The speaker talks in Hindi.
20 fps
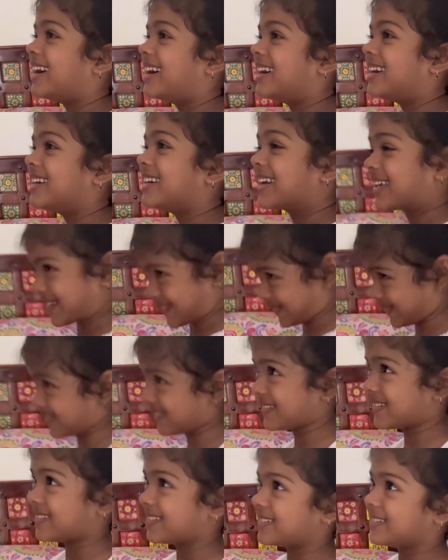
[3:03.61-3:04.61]
है और आपका
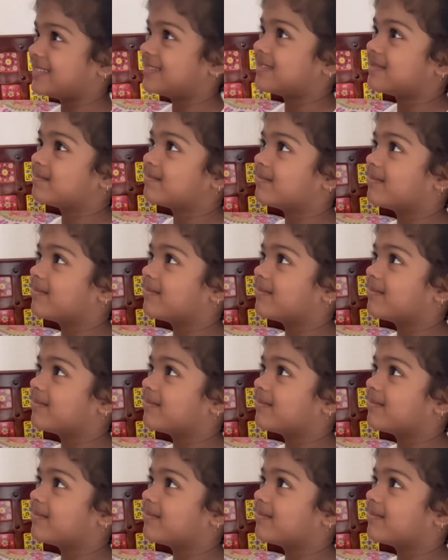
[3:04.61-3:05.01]
क्या नाम है